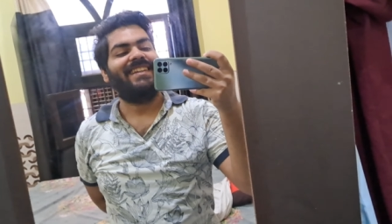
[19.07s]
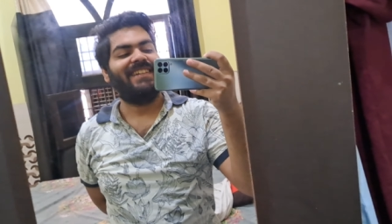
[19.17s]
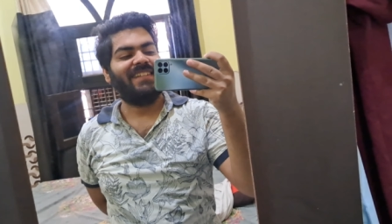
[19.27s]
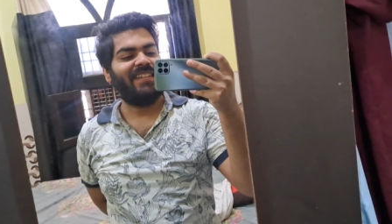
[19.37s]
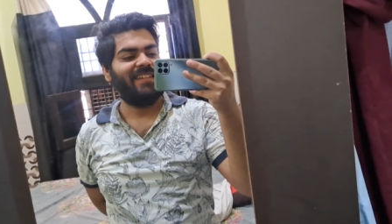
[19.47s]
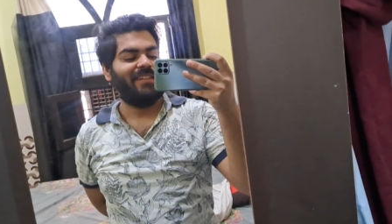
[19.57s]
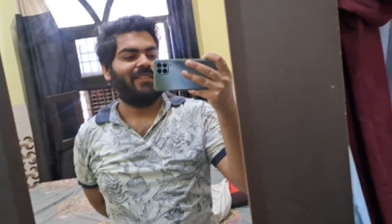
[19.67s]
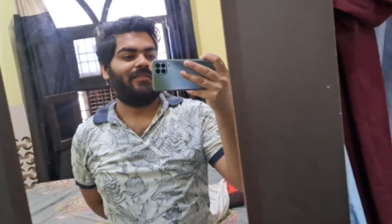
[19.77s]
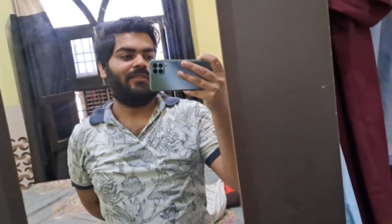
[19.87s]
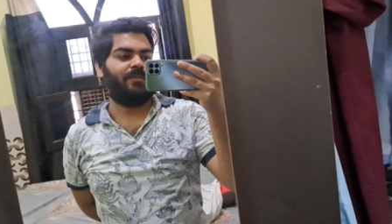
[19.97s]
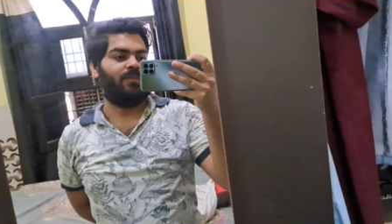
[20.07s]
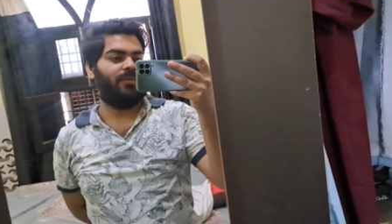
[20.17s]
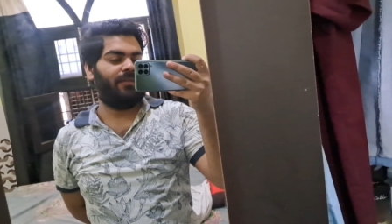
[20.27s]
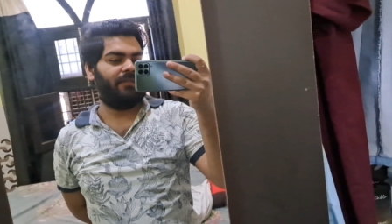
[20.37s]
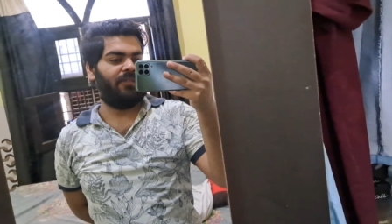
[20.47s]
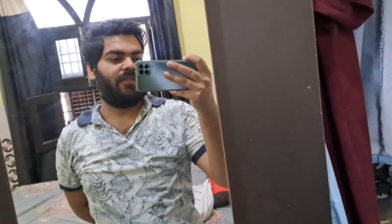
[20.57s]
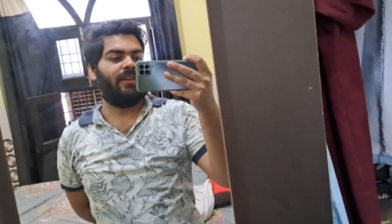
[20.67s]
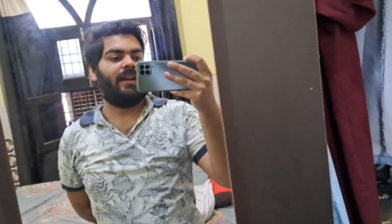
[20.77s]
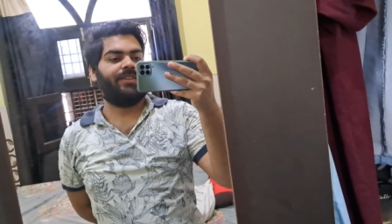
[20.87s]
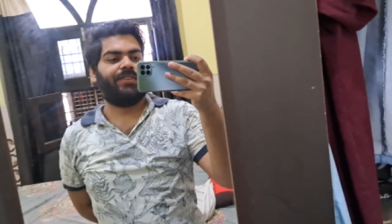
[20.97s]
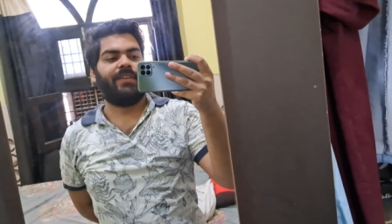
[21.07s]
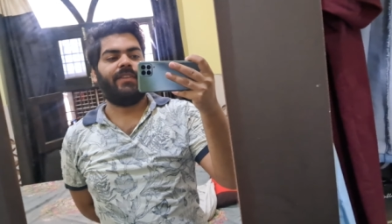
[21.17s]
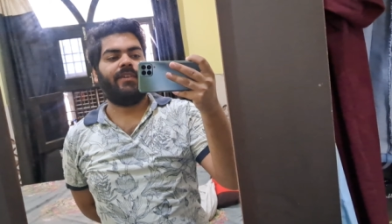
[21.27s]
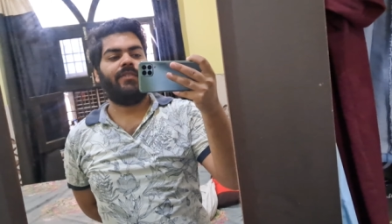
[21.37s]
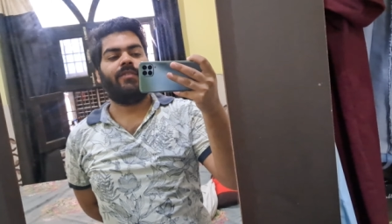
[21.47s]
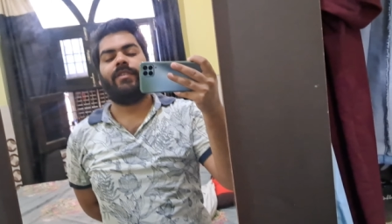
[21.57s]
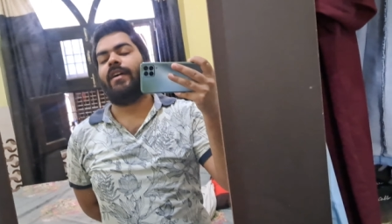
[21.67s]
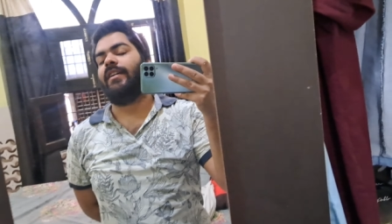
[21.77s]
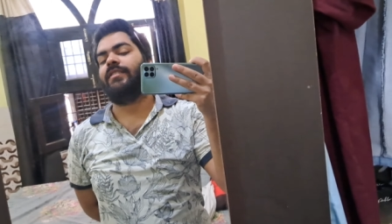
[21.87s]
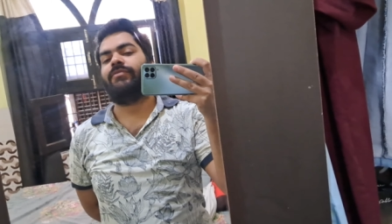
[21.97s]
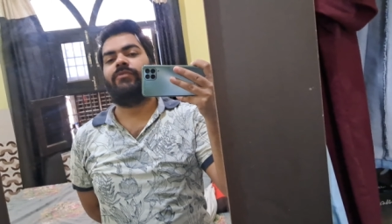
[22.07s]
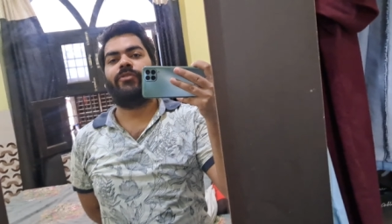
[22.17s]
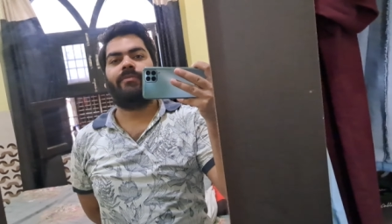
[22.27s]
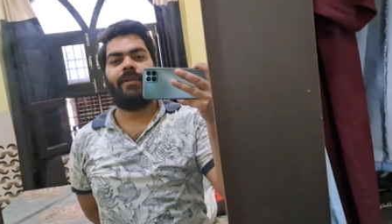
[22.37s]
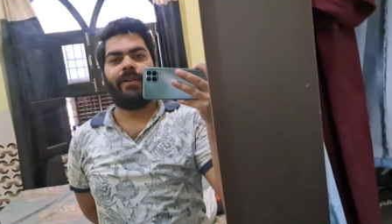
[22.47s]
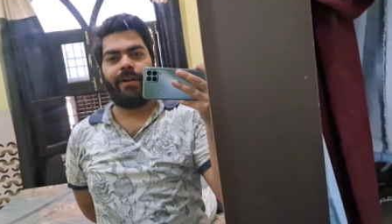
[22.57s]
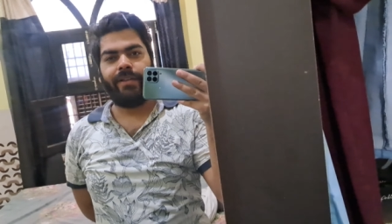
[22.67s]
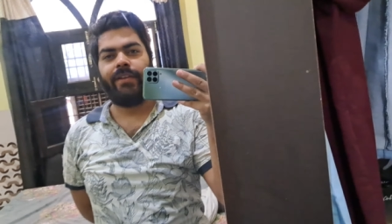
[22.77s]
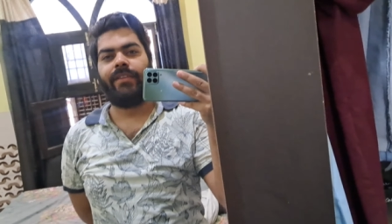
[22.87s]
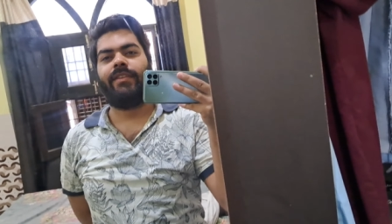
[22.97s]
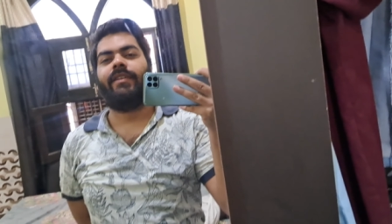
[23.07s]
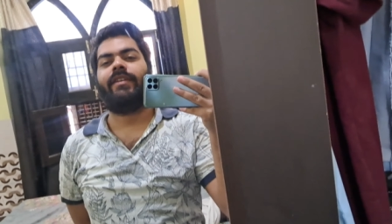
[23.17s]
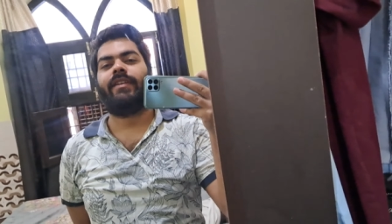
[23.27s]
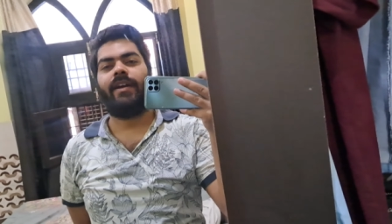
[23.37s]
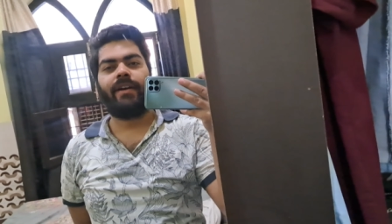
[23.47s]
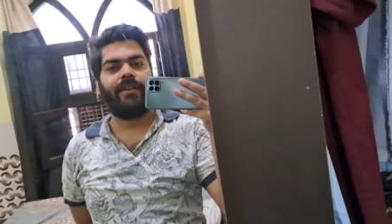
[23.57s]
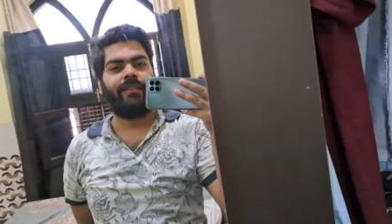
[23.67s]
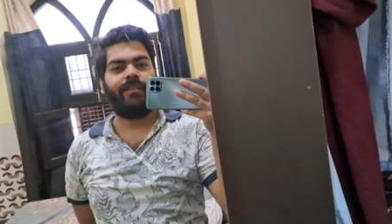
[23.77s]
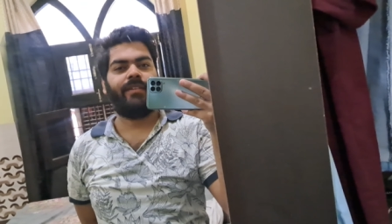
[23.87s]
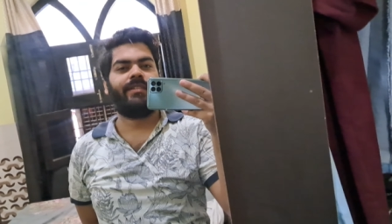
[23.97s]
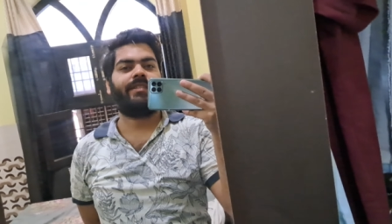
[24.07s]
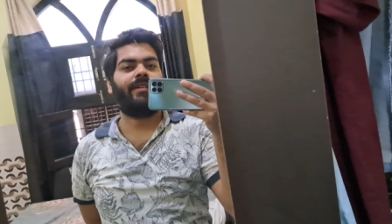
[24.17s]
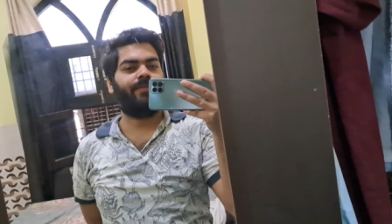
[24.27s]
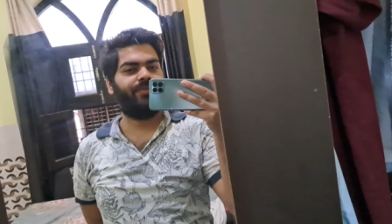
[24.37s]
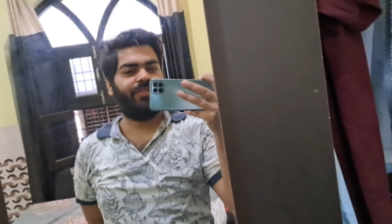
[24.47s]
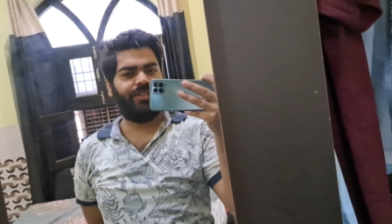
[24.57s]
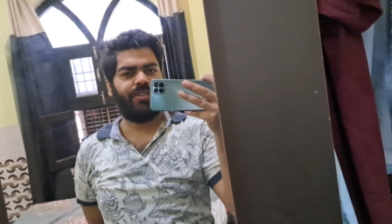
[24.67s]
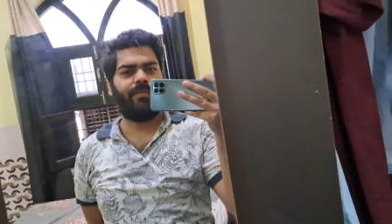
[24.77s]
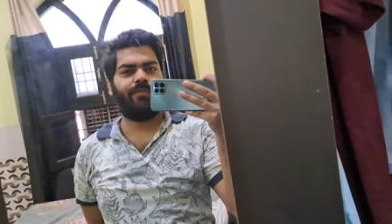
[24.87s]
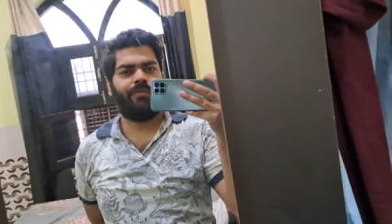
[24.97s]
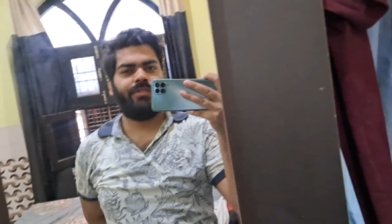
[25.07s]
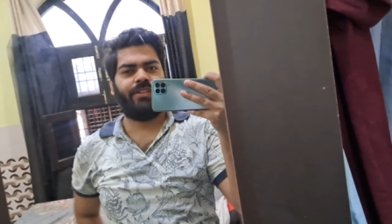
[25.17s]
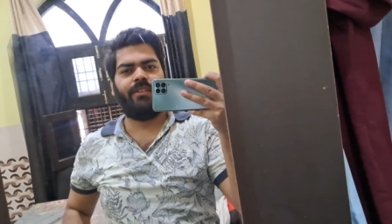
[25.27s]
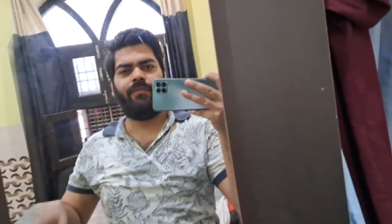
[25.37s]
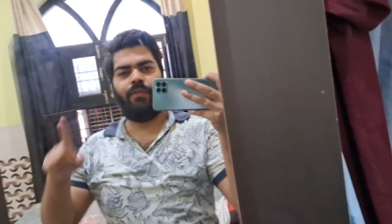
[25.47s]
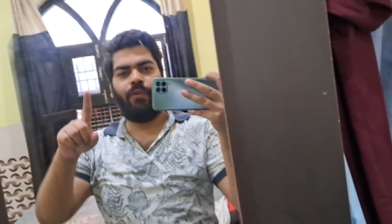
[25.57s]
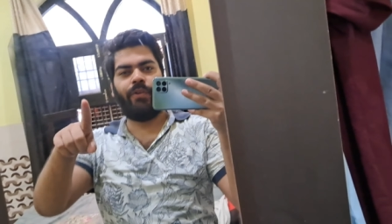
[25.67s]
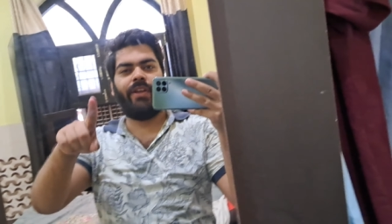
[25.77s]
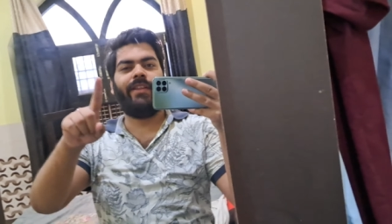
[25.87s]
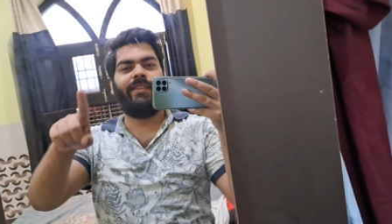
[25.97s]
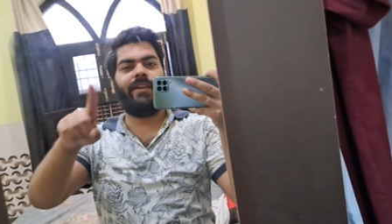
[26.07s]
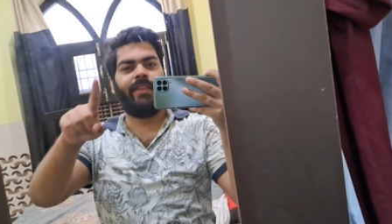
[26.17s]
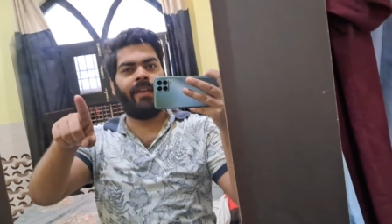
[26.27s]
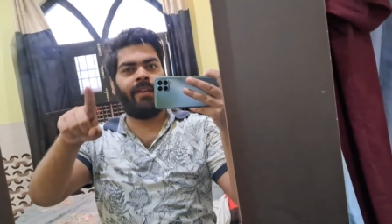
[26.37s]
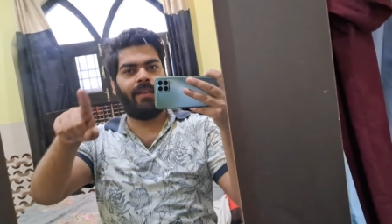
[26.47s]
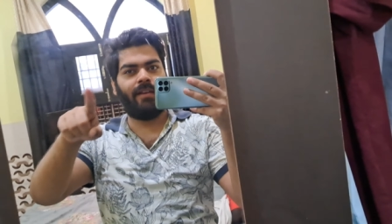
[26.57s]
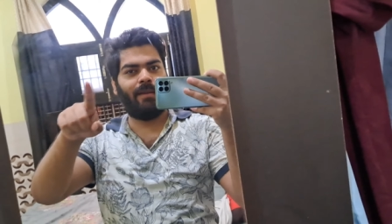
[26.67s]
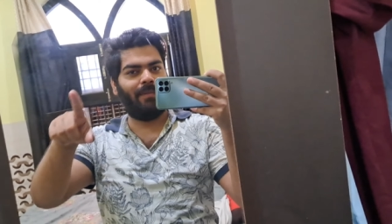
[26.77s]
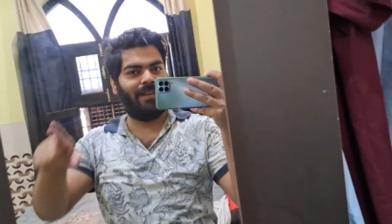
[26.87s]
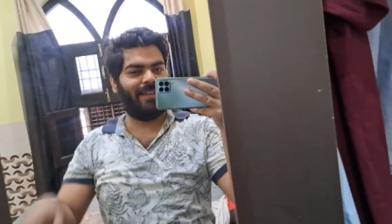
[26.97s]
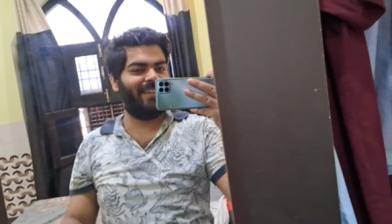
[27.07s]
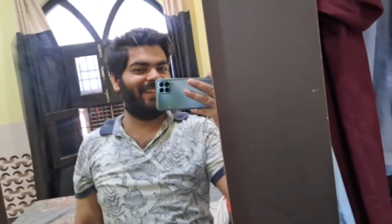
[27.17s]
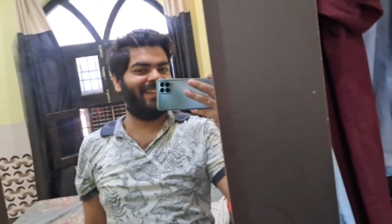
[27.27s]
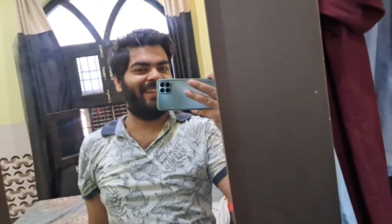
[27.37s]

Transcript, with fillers: ठीक है जी तो इस पूरे ब्लॉग को लास्ट तक देखो आज इस ब्लॉग में कहाँ जाते हैं क्या करते हैं सब चीज़ आपको इसी ब्लॉग के अंदर देखने के लिए मिलेगी